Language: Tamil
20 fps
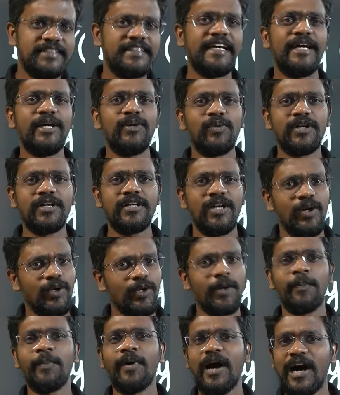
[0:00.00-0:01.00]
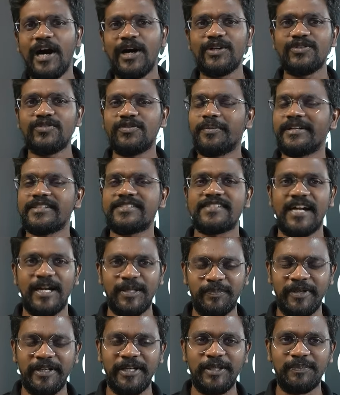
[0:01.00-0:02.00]
டே ஒன் ரொம்ப ஆர்வமாக
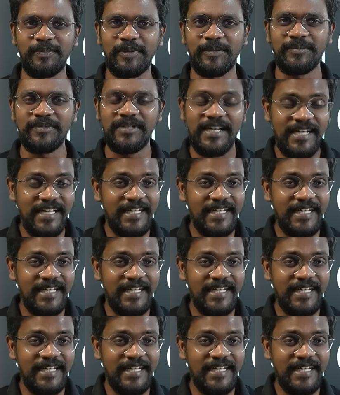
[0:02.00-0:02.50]
ஸ்டார்ட் பண்ணியிருப்போம்